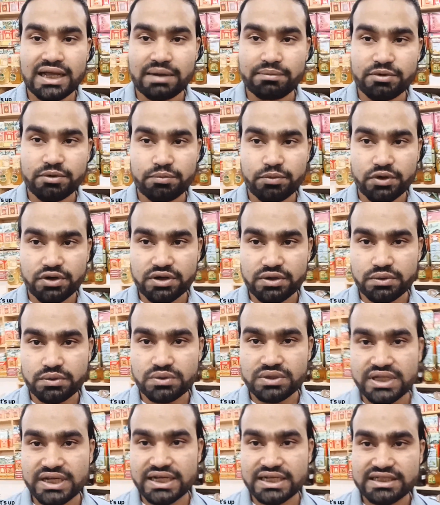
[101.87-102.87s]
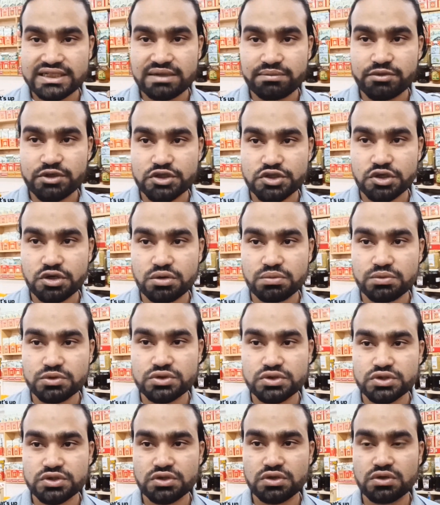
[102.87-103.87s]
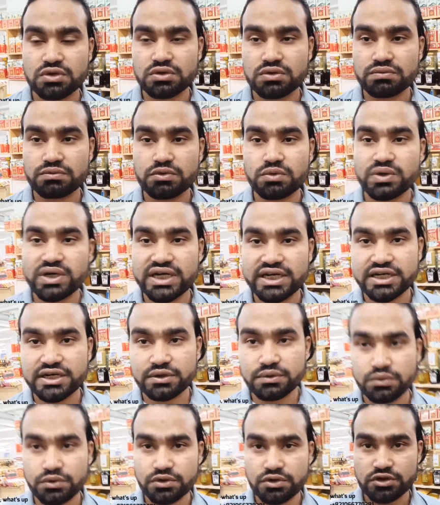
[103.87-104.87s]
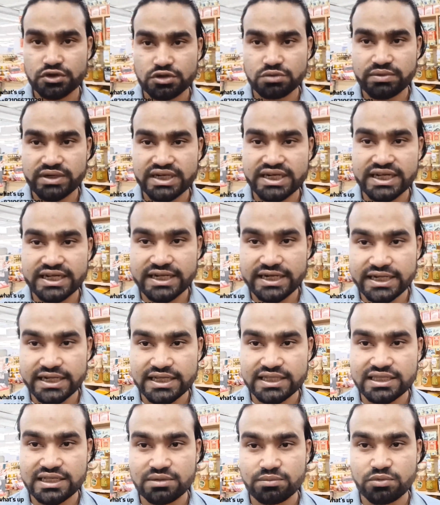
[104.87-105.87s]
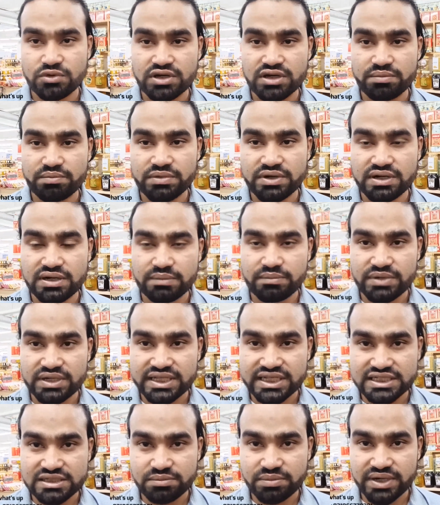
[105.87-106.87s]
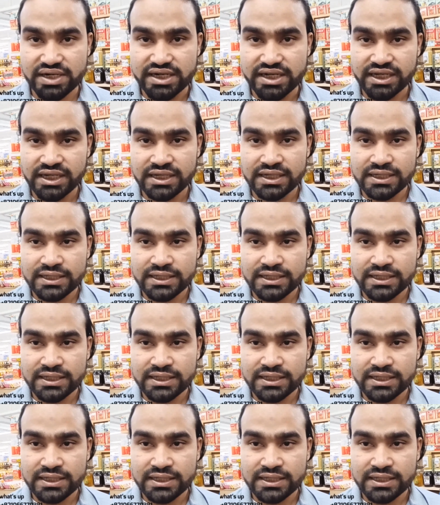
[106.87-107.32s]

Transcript: আপনার প্রোডাক্টগুলো দেখা যায় আপনার সর্বোচ্চ কোয়ালিটি গুণগত মান ঠিক রেখে তারপরে আপনার আমরা দেশে পাঠাই